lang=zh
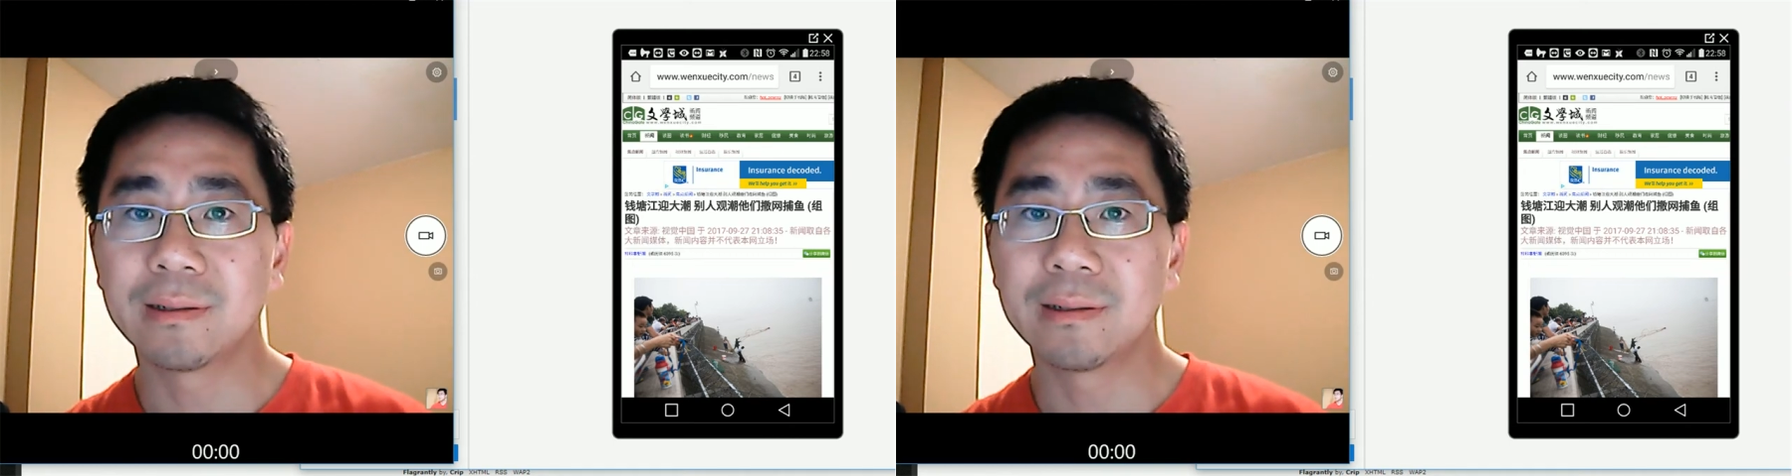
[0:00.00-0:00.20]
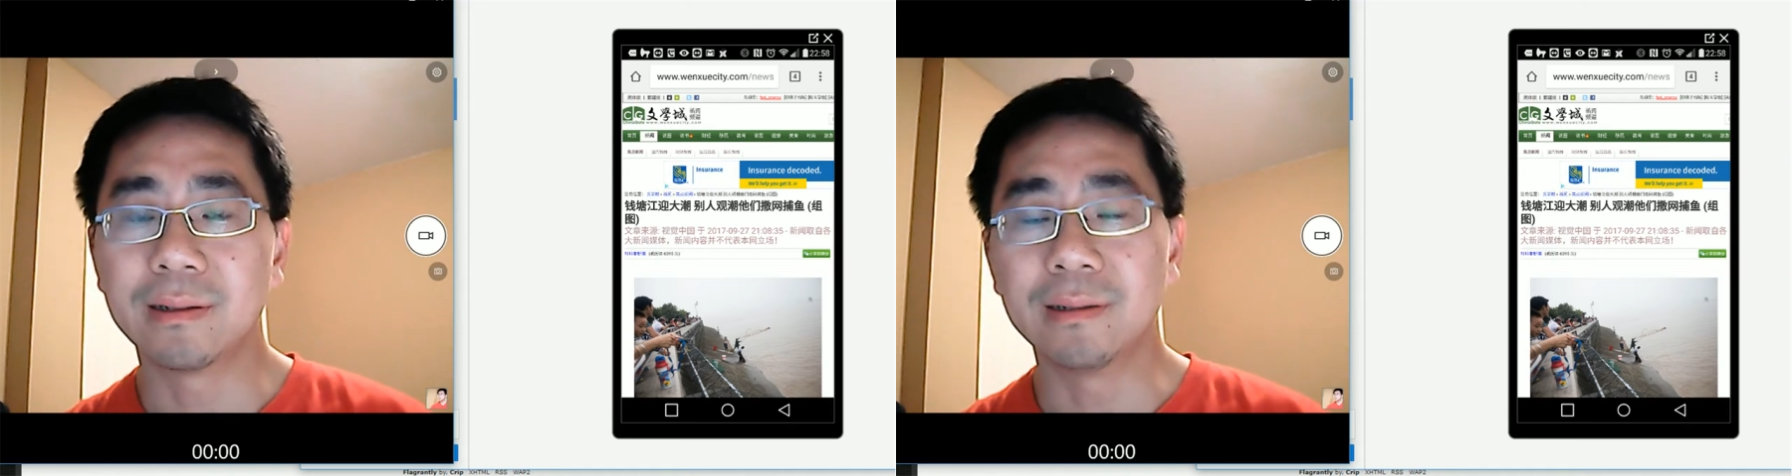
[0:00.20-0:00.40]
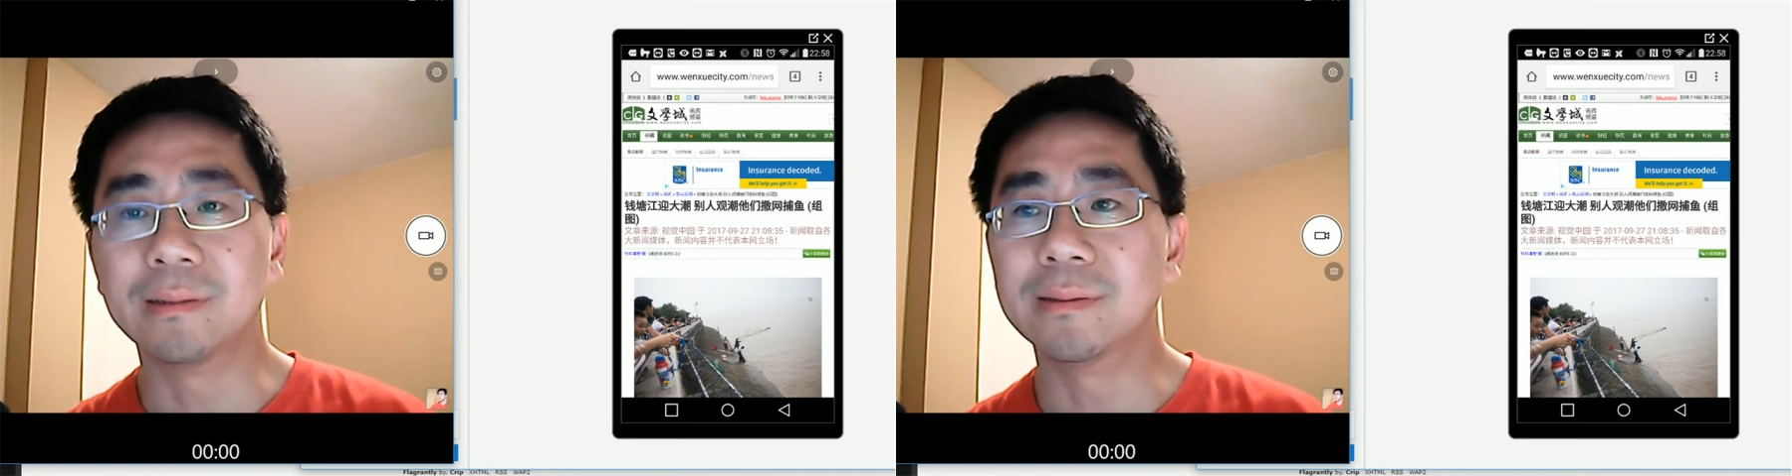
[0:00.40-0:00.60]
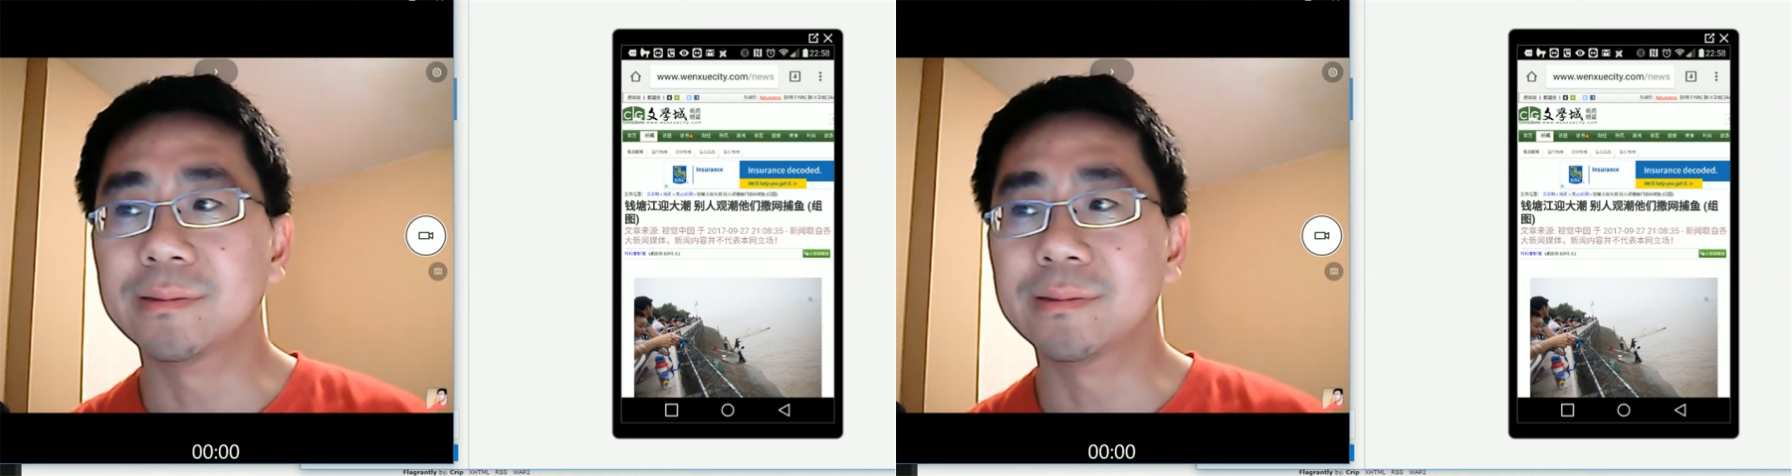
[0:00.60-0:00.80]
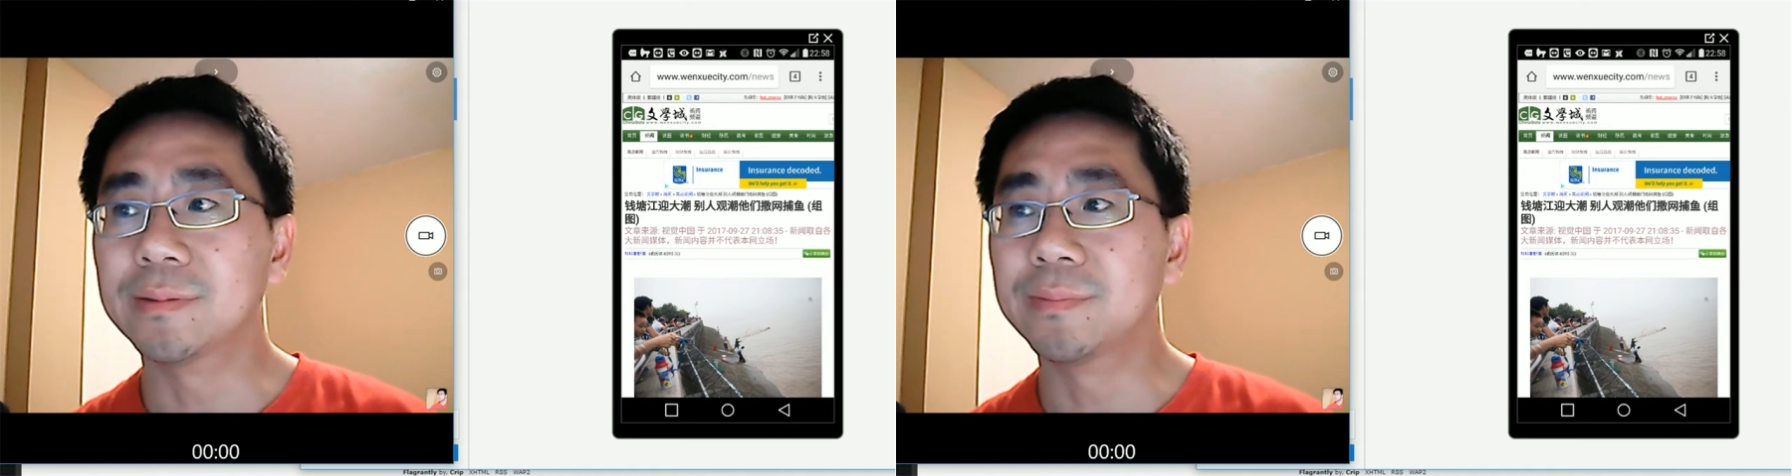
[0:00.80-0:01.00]

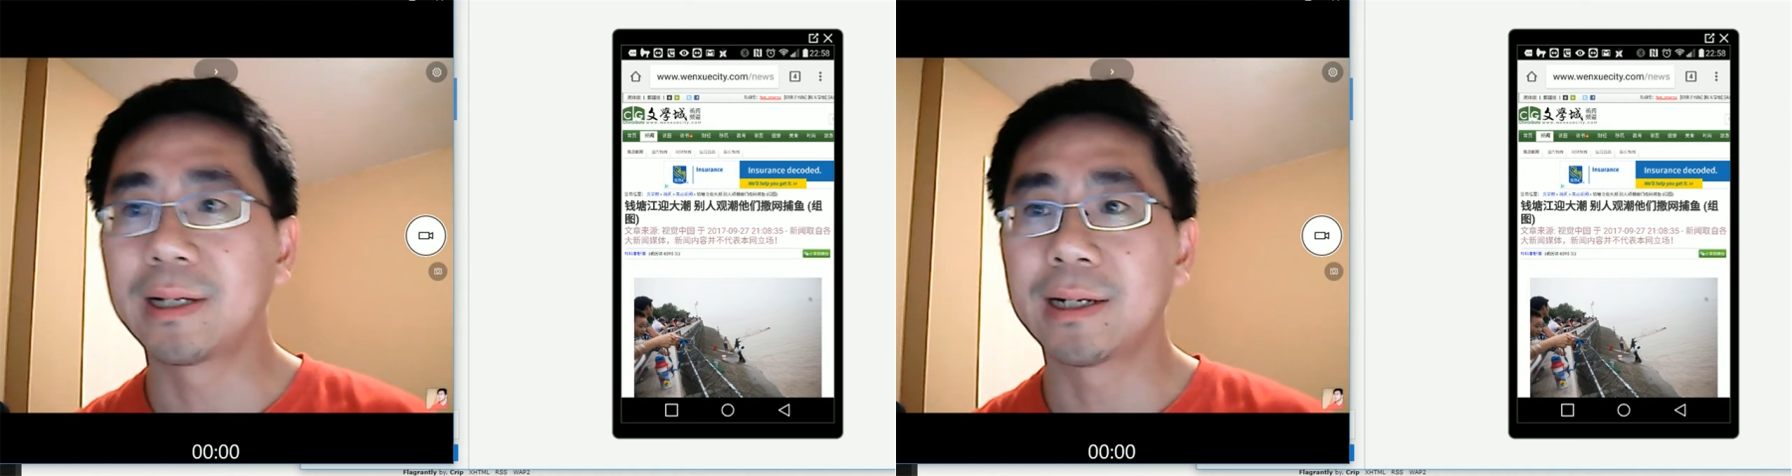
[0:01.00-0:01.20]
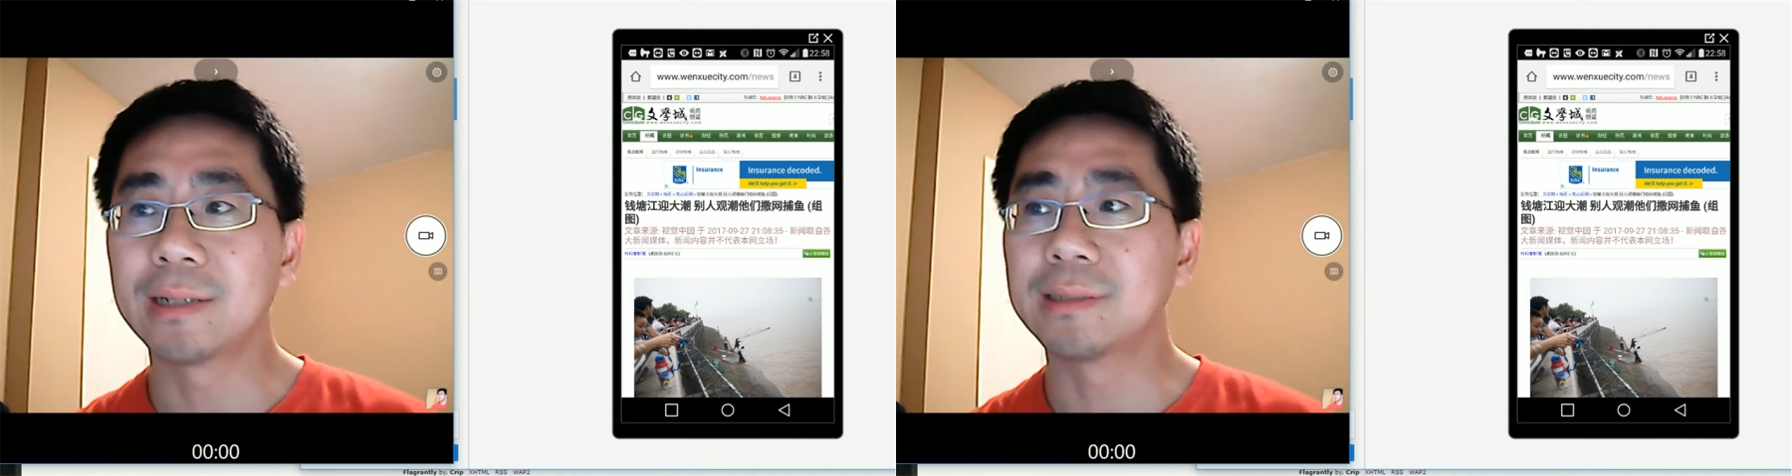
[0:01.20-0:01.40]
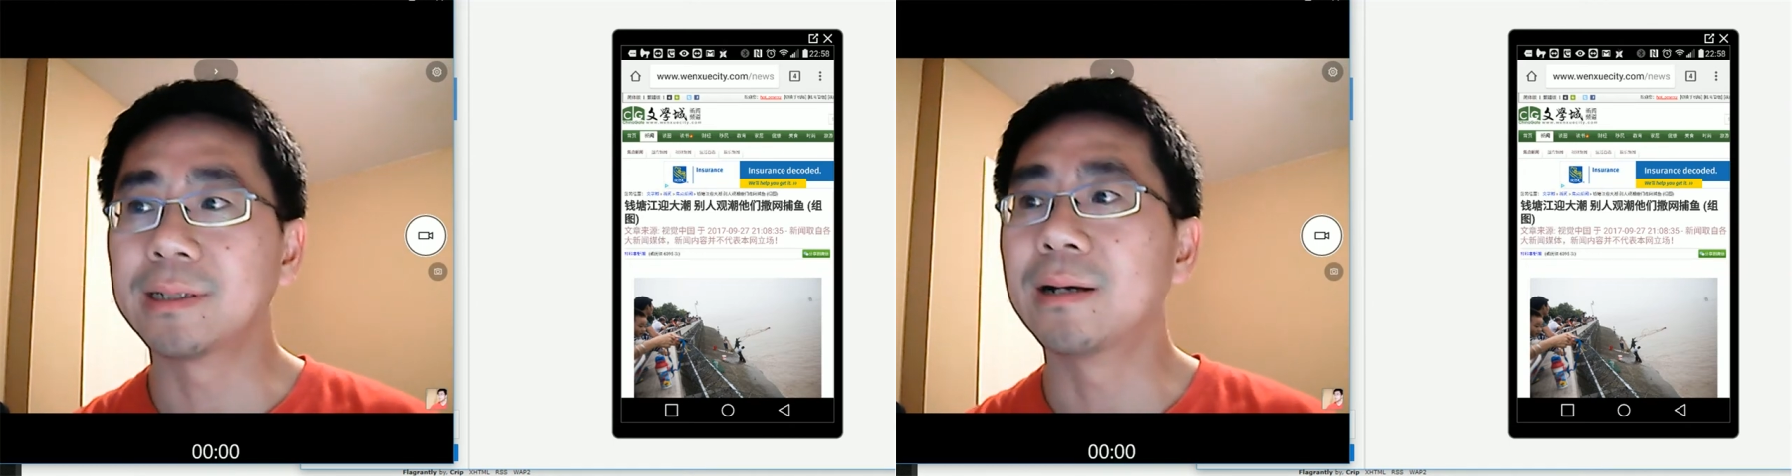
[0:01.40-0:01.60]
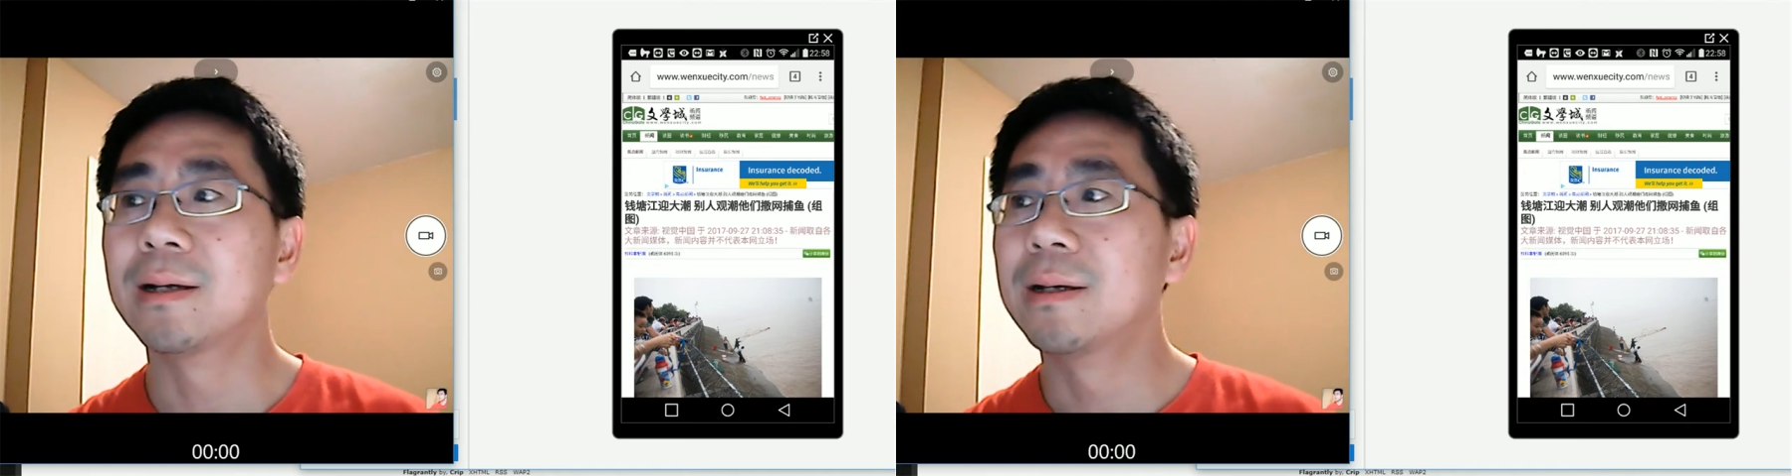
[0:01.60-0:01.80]
嗯，我们来看一下啊，